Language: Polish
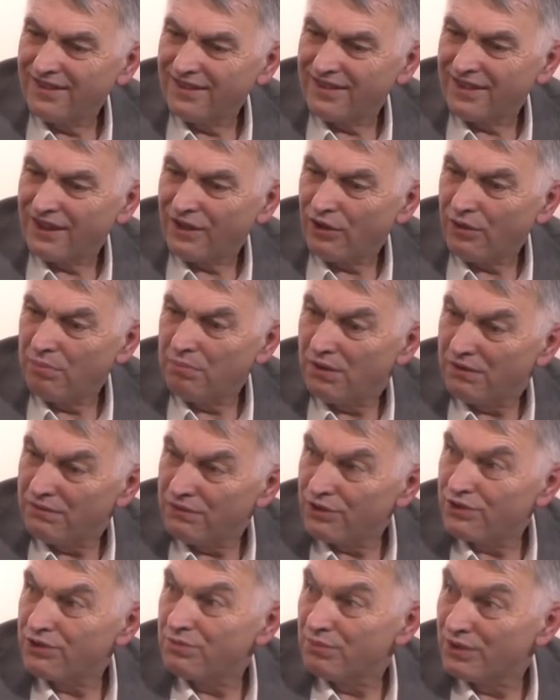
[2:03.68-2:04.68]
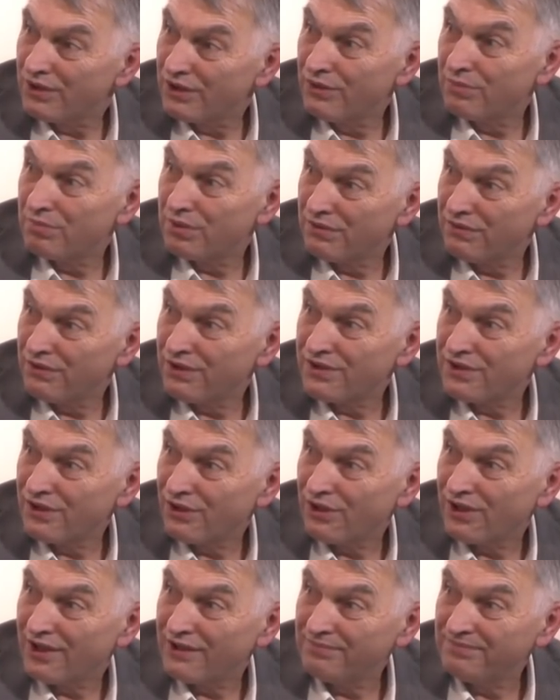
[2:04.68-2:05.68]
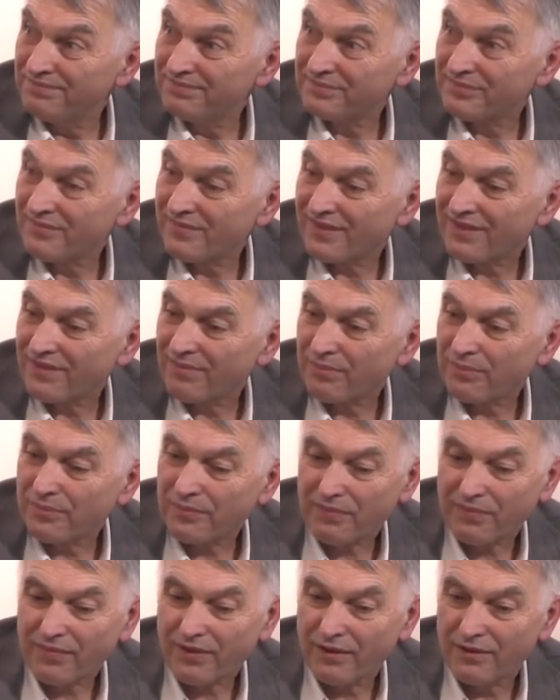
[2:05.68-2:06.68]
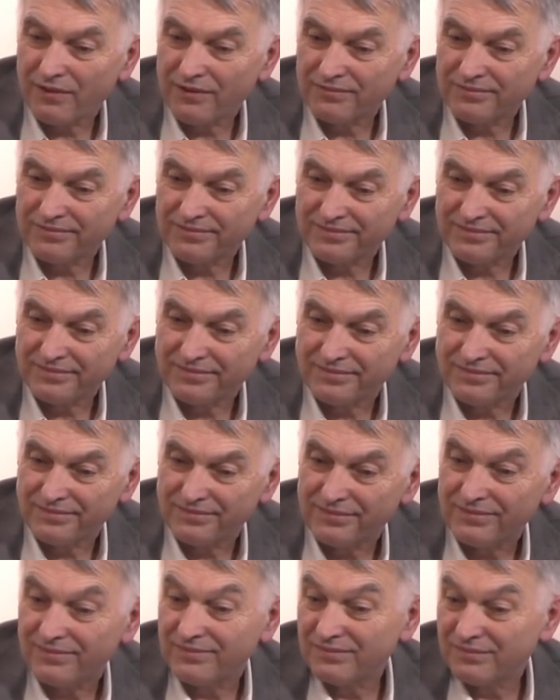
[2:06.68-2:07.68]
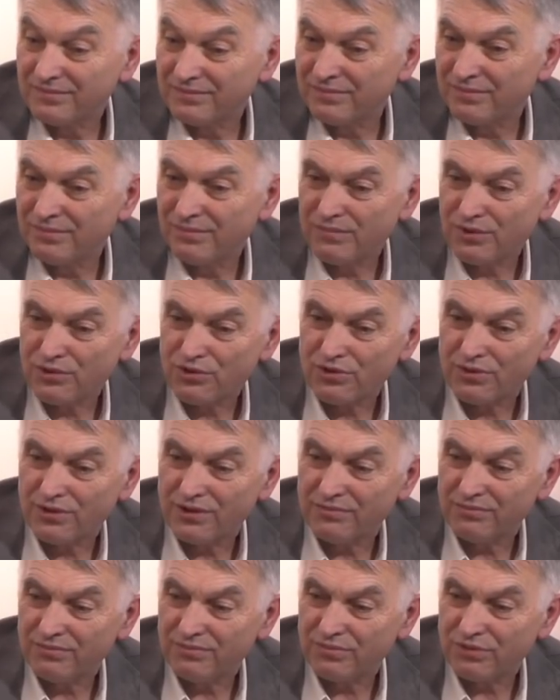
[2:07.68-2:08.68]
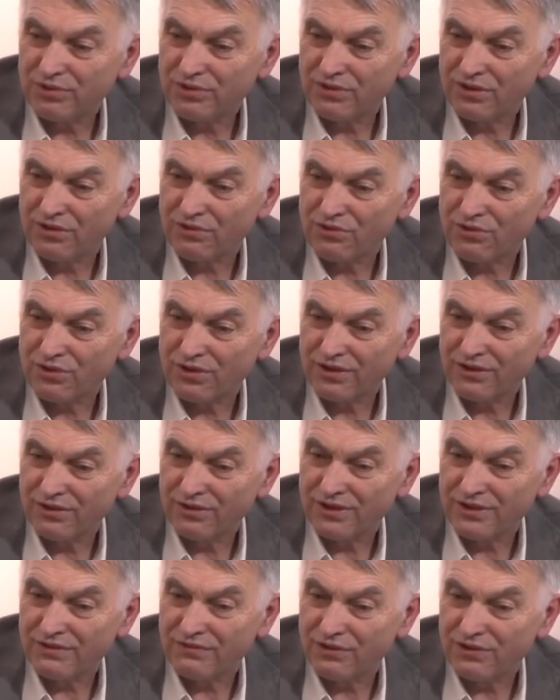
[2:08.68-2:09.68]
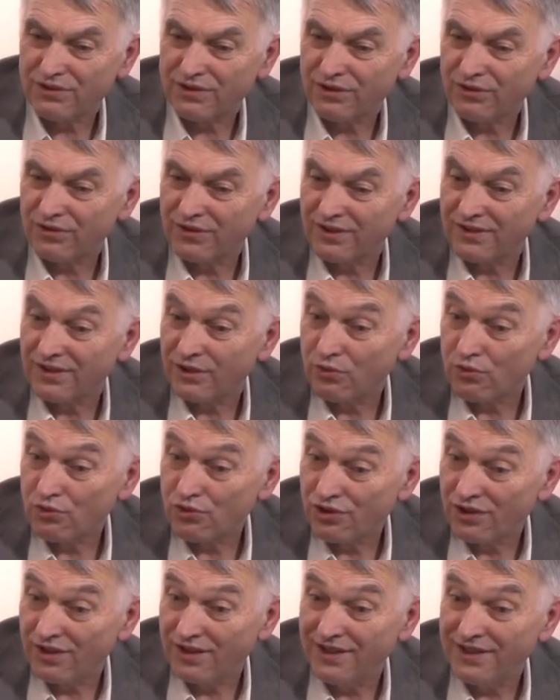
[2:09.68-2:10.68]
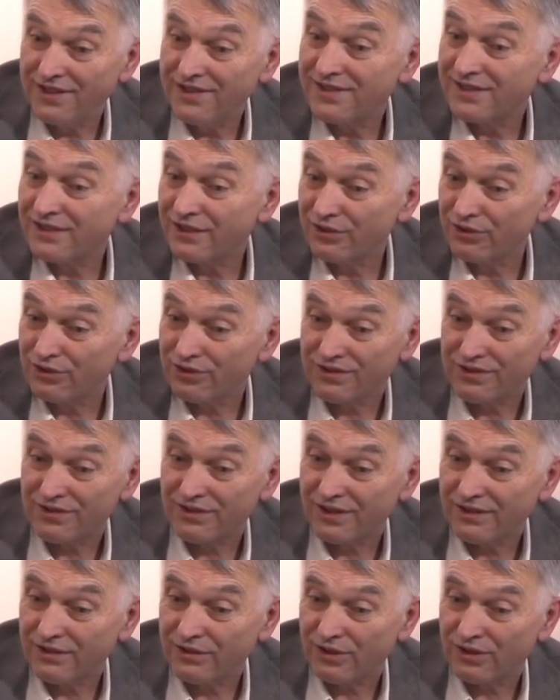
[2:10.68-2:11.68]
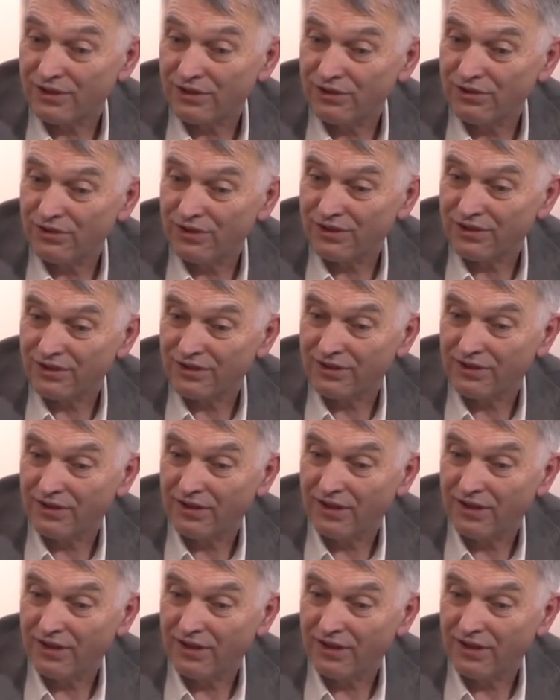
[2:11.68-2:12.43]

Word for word: ta opowieść mojego profesora Mhm. może przytoczę jego nazwisko, Tadeusz Zieliński, znany architekt,